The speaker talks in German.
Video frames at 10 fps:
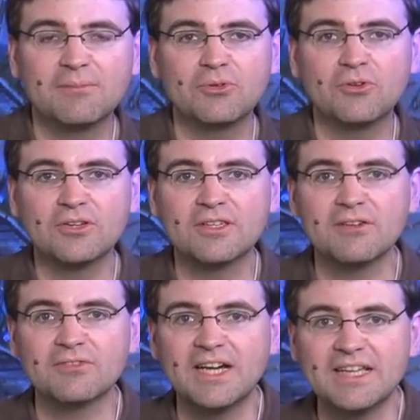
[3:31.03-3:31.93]
Bedeutet
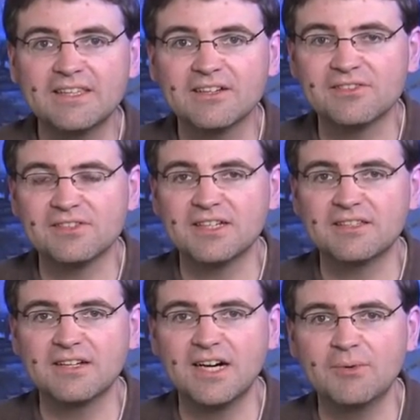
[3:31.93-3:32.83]
auf der anderen
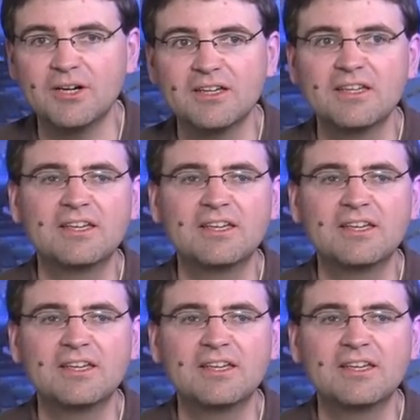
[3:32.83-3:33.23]
Seite aber,